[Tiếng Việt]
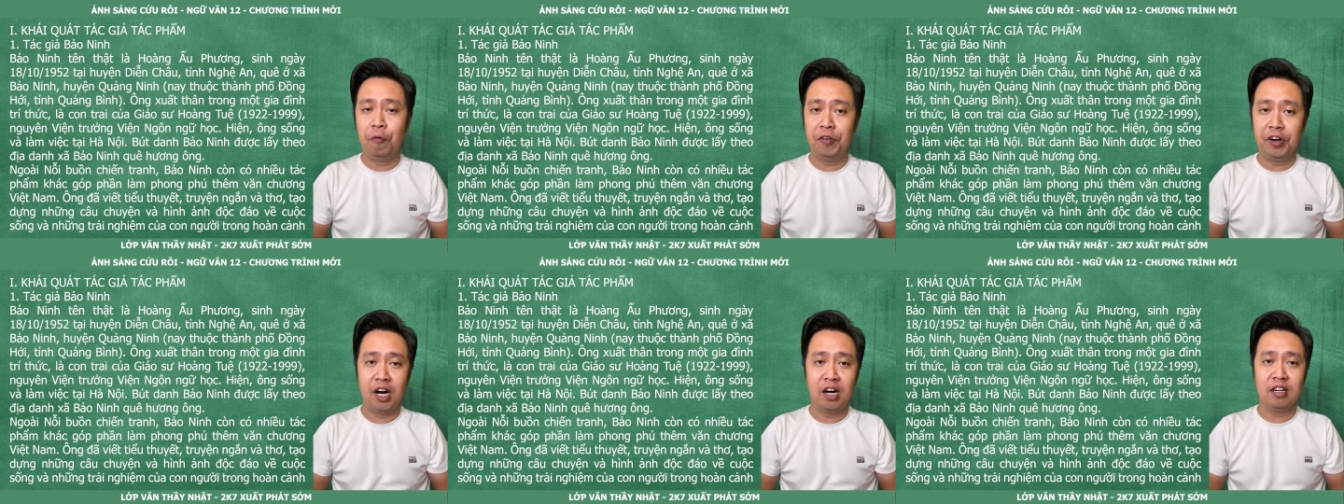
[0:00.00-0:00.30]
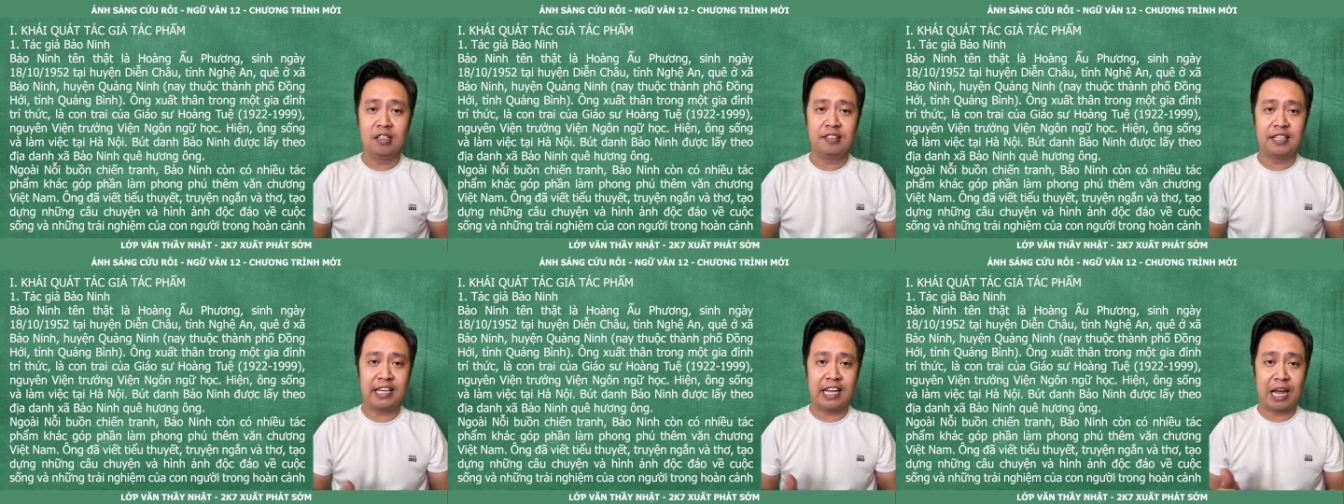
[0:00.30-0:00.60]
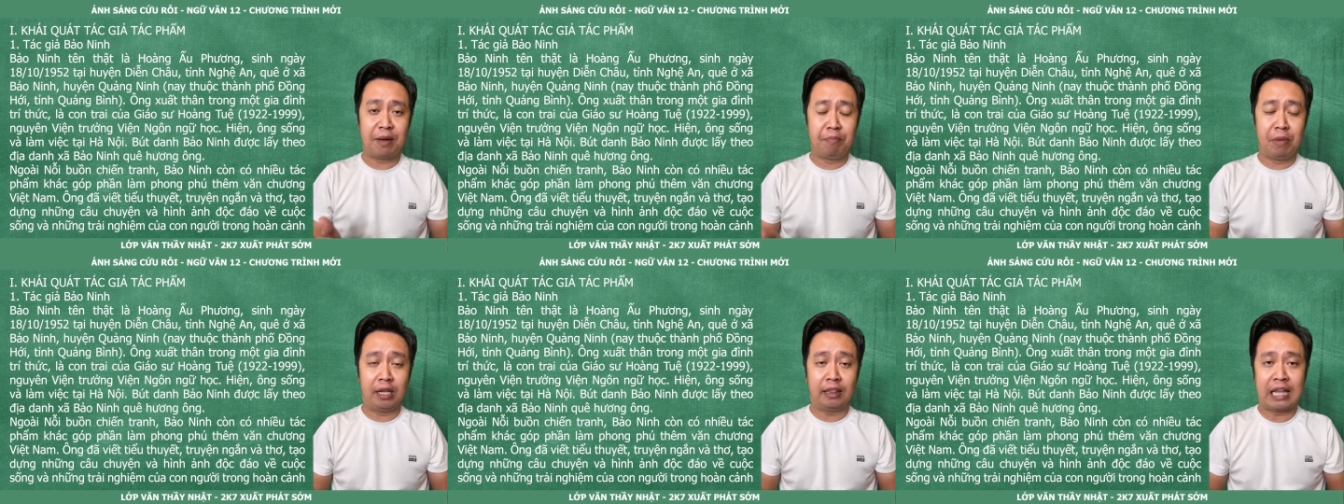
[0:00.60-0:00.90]
Phương sinh ngày
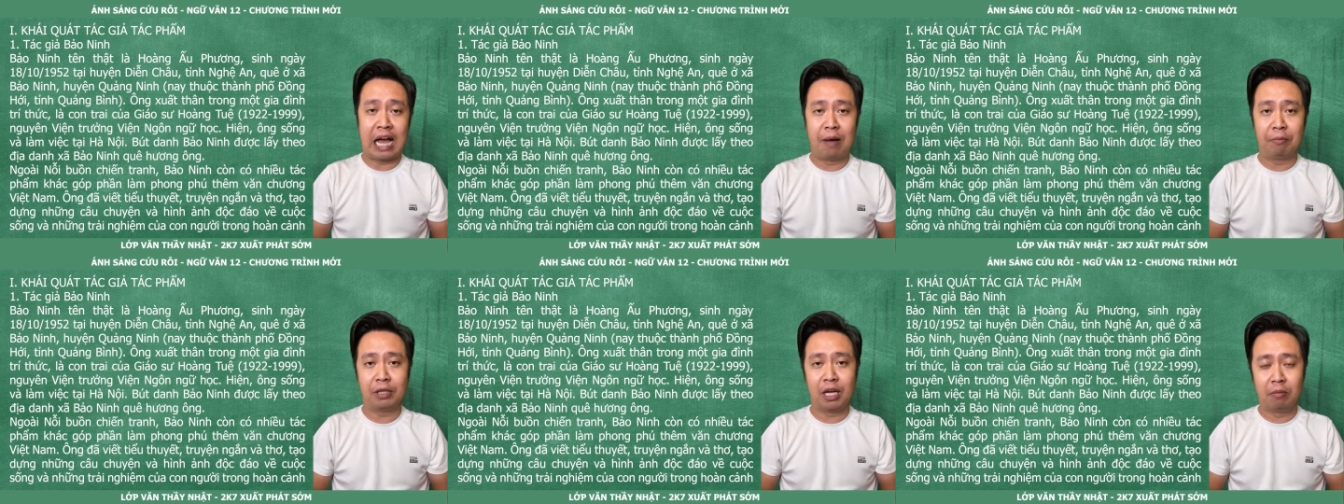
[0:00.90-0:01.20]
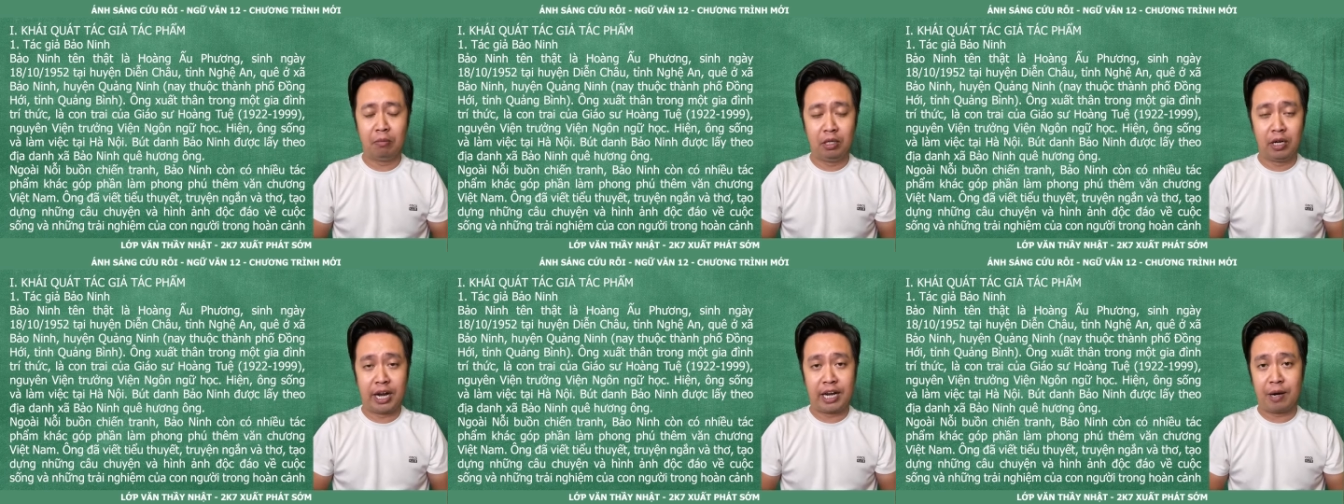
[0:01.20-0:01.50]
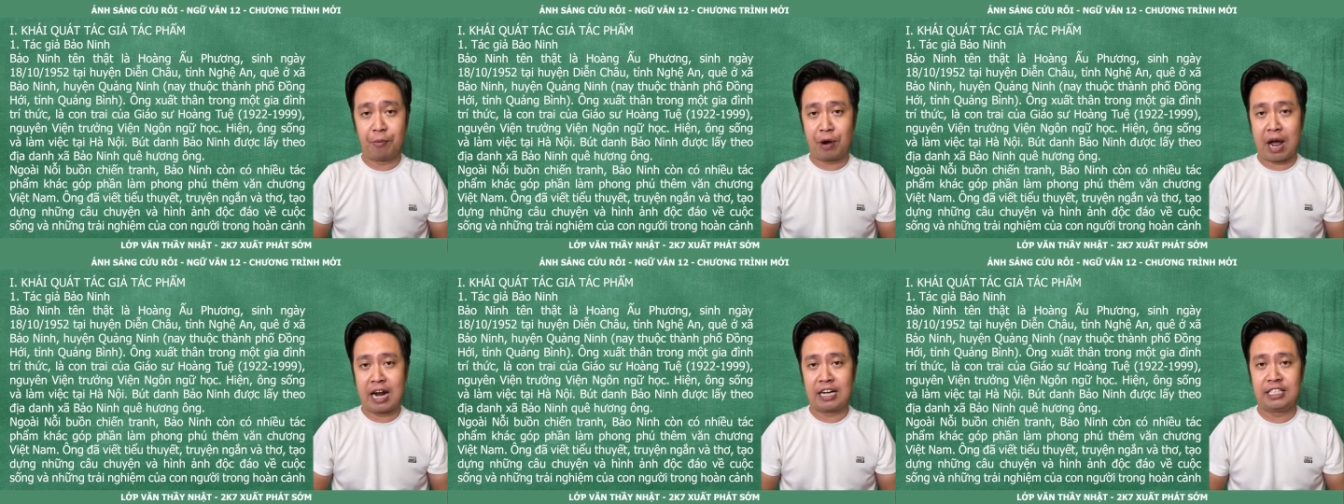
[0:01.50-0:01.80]
18 tháng 10 năm
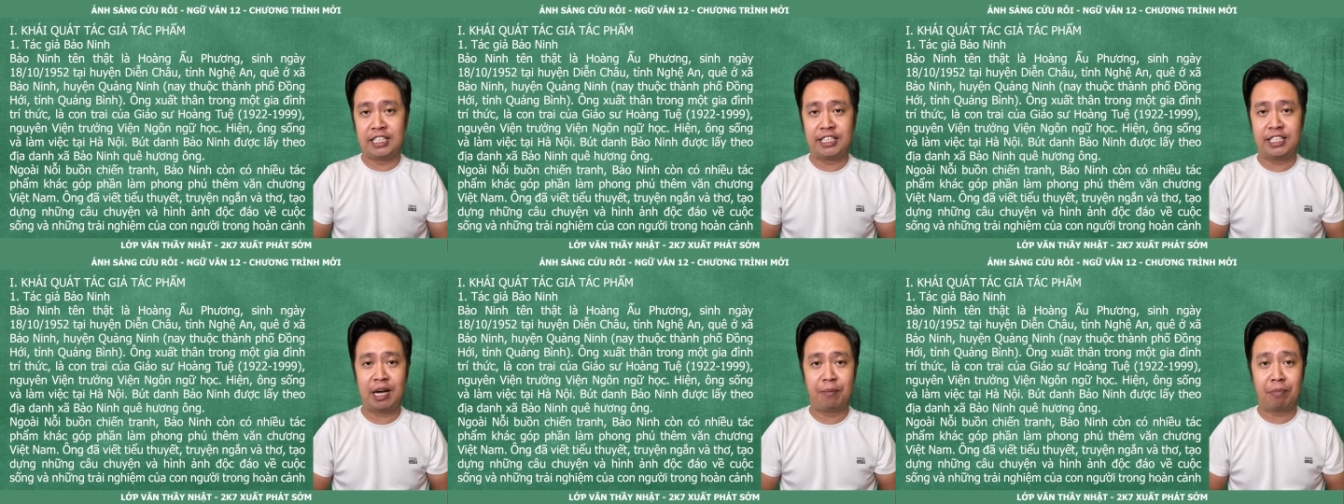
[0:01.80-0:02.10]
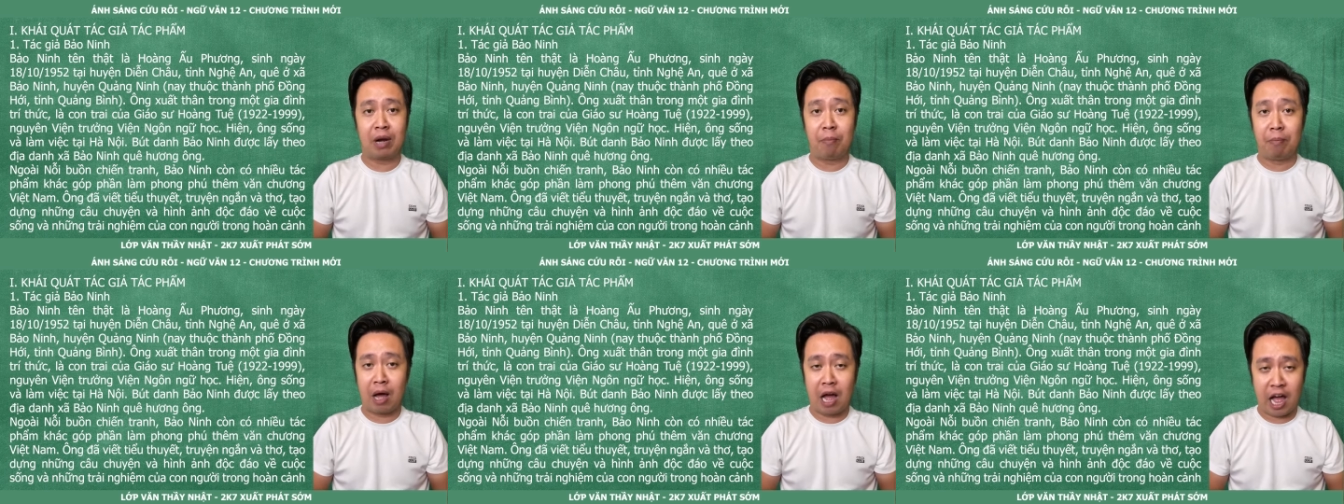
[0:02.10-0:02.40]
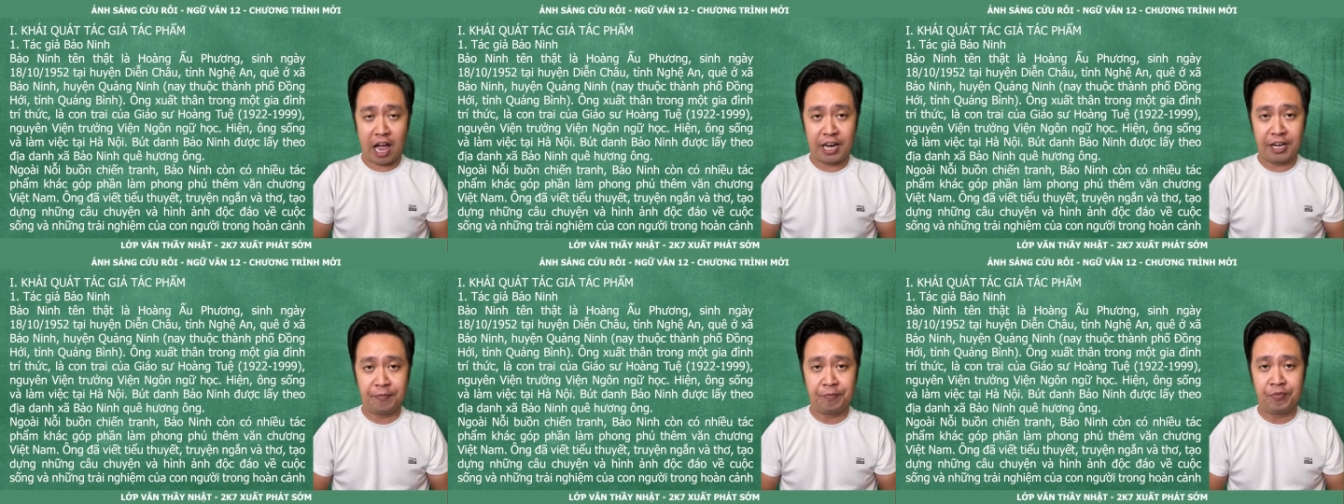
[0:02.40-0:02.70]

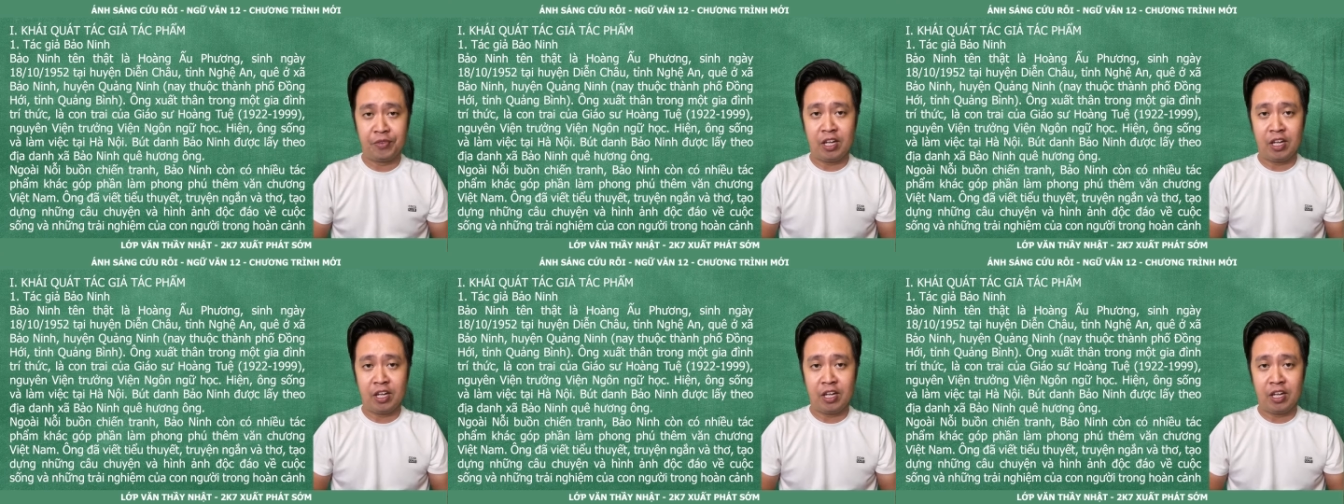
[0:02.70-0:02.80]
1952